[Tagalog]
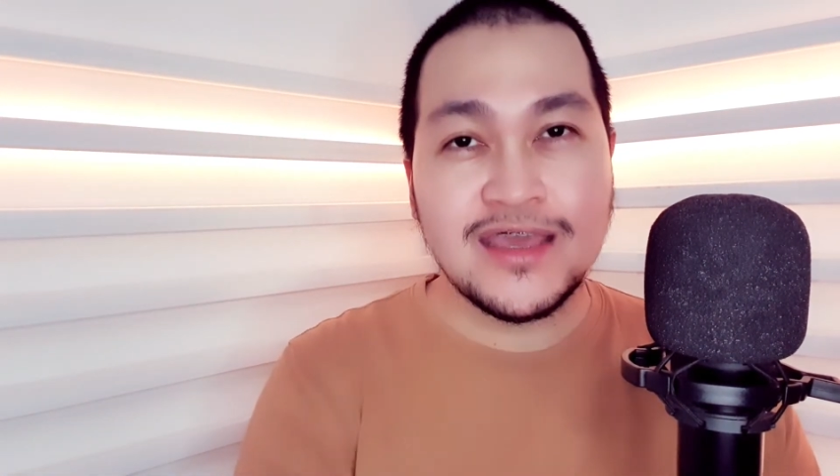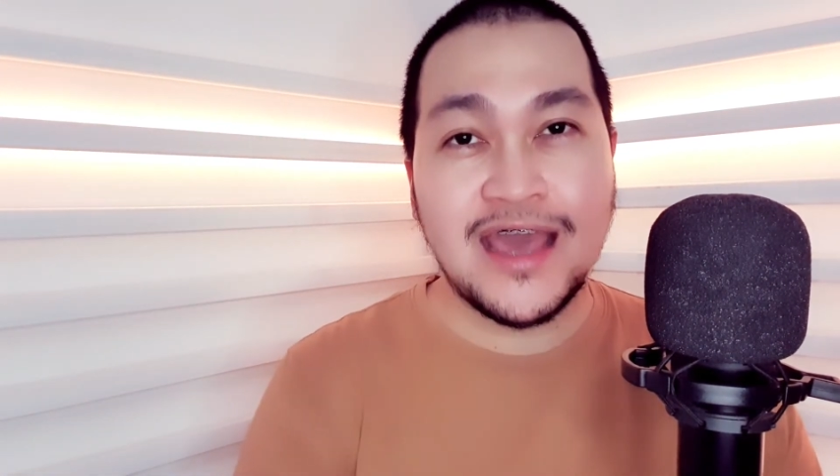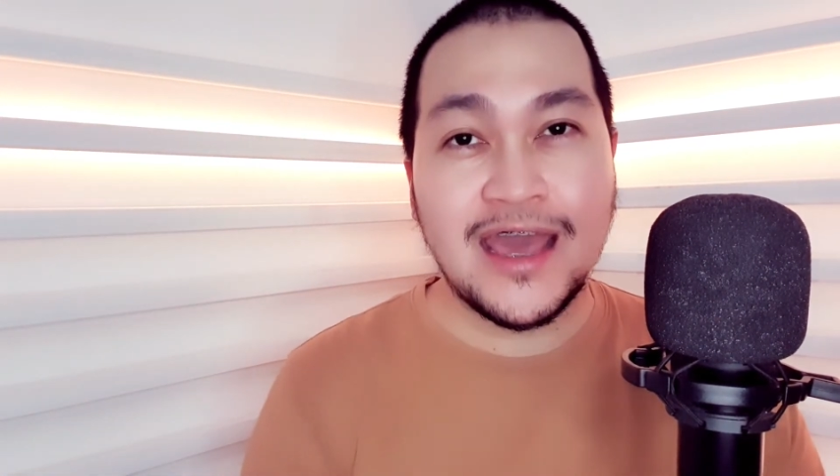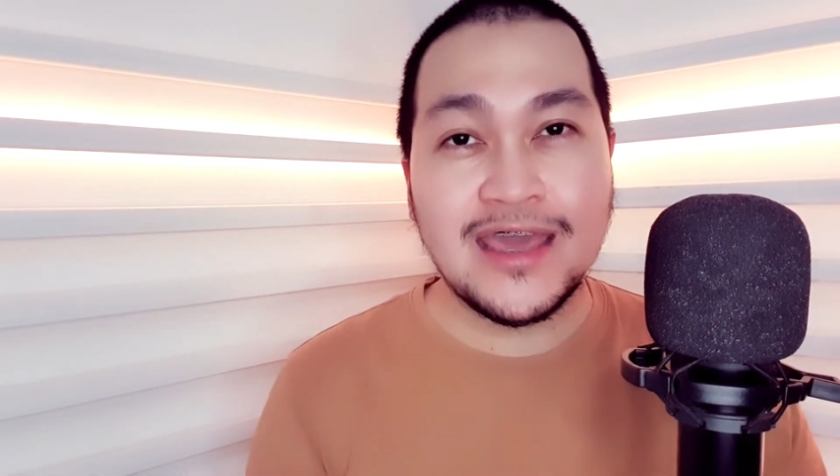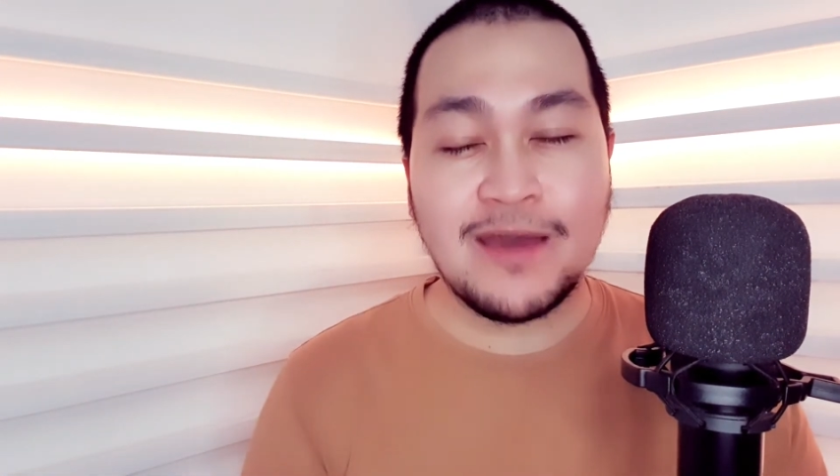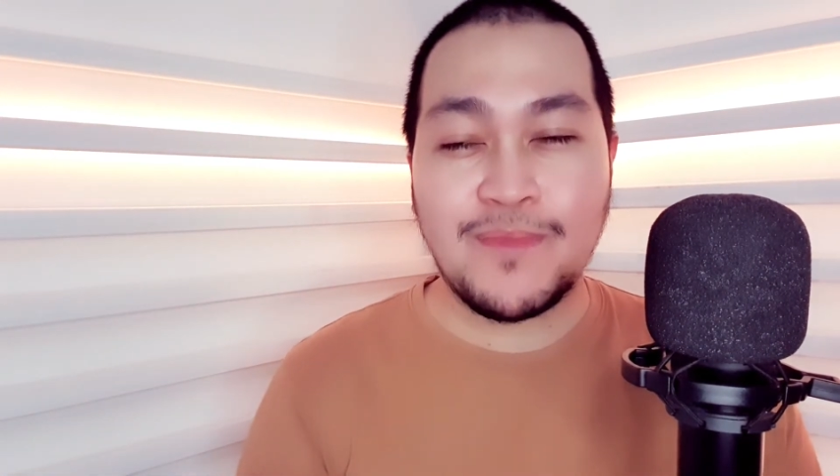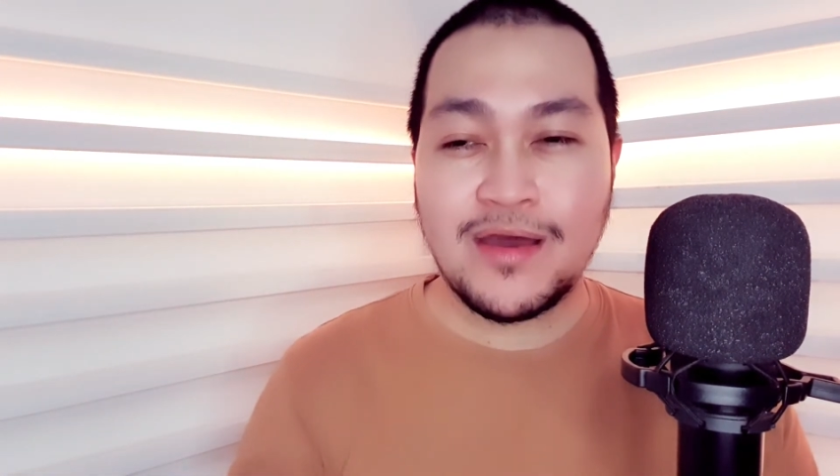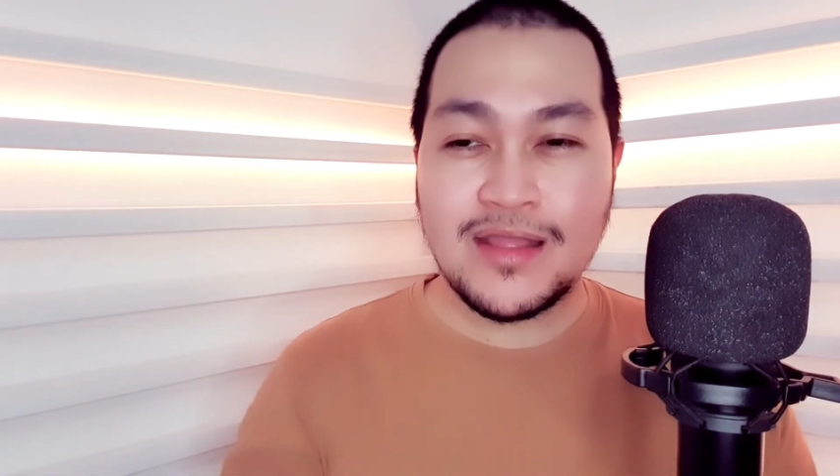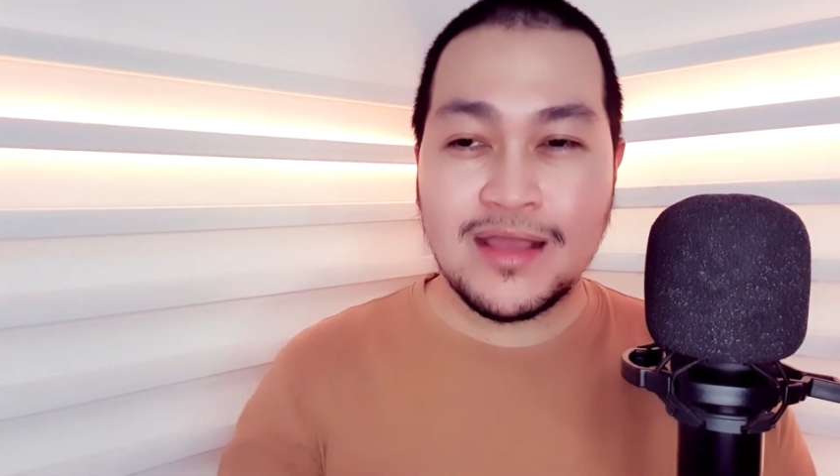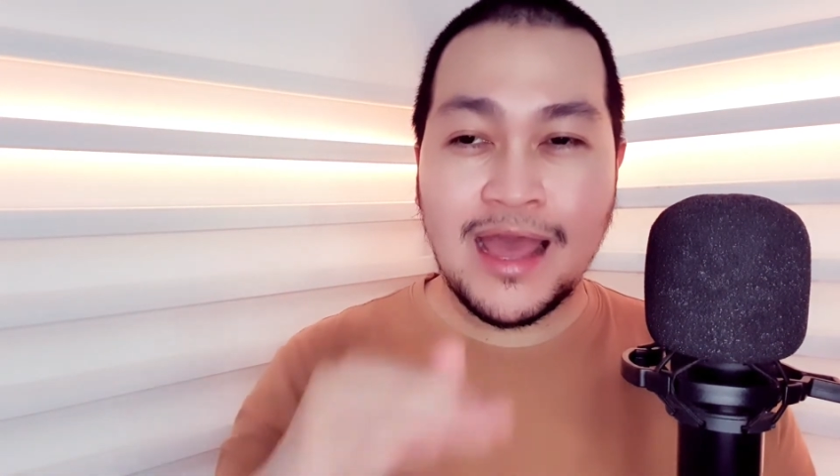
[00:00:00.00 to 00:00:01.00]
yaya,
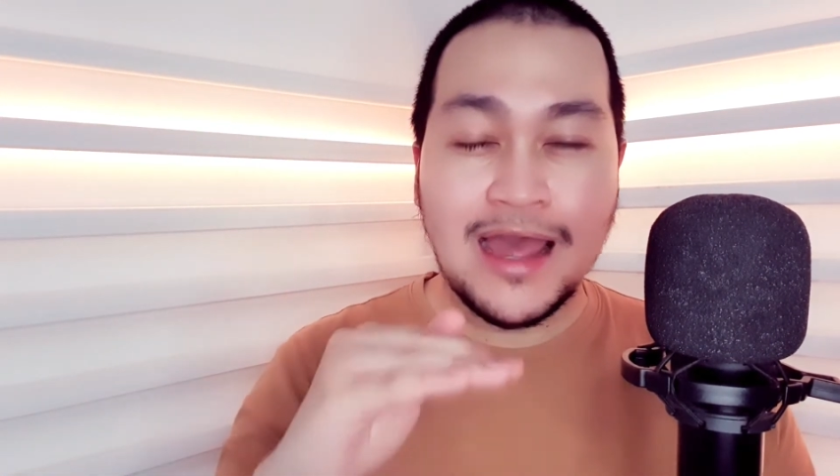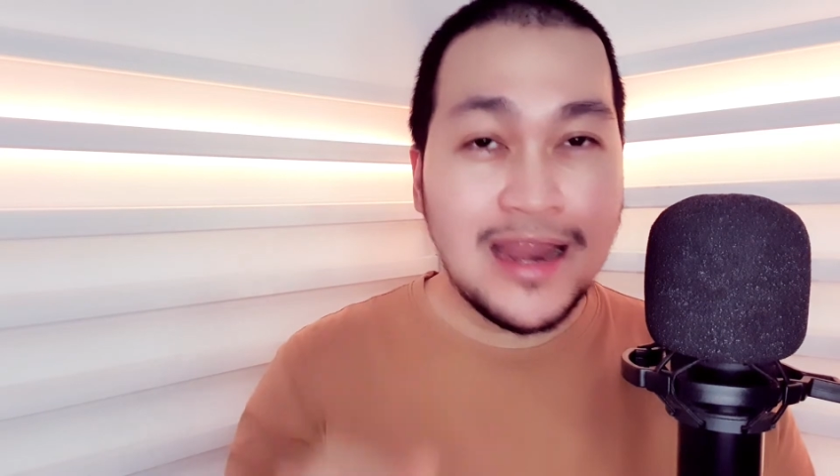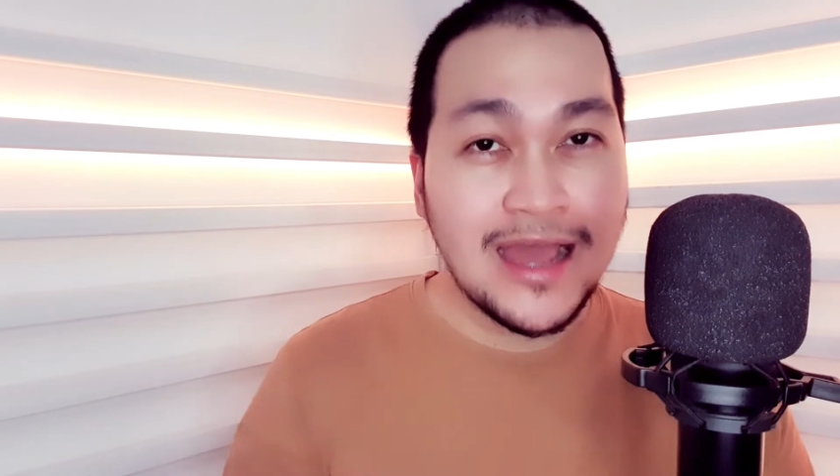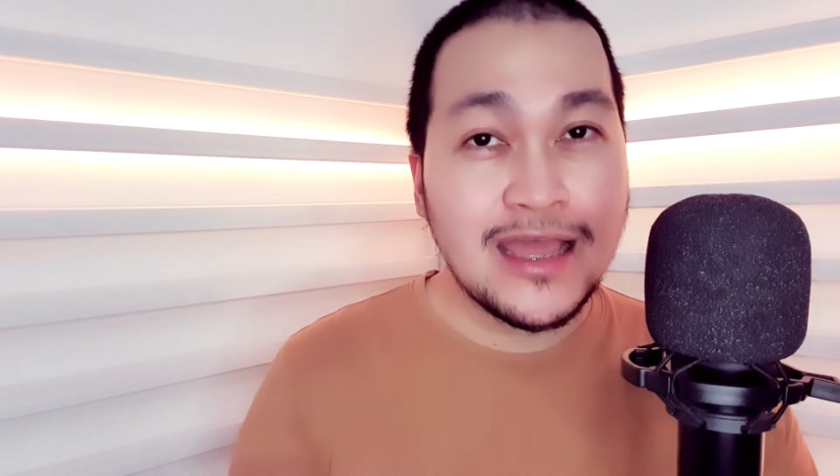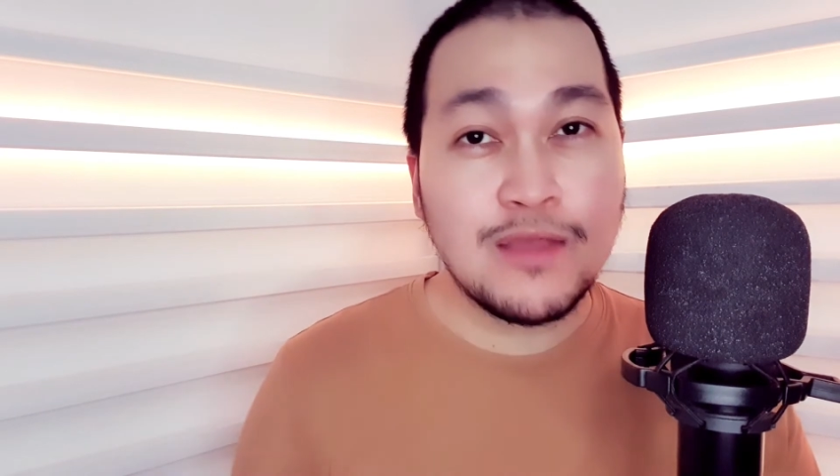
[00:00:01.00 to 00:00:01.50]
mga nag-aalaga